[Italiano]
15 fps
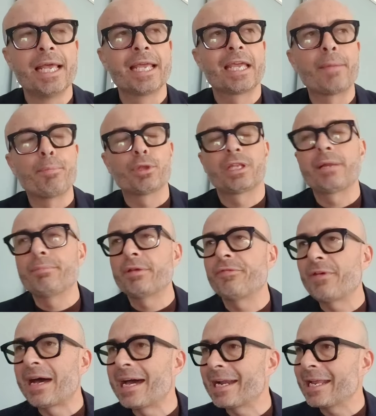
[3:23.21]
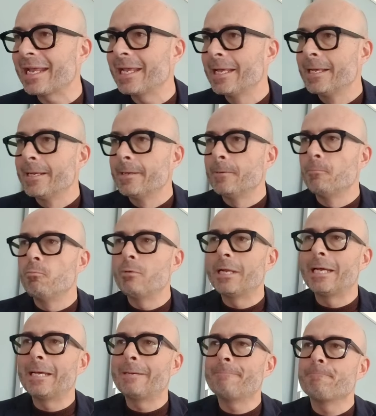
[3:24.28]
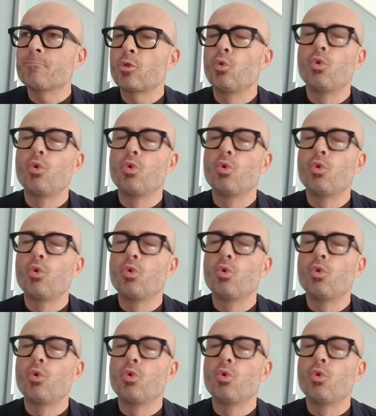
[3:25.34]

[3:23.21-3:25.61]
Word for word: che potrebbe fare un, eh,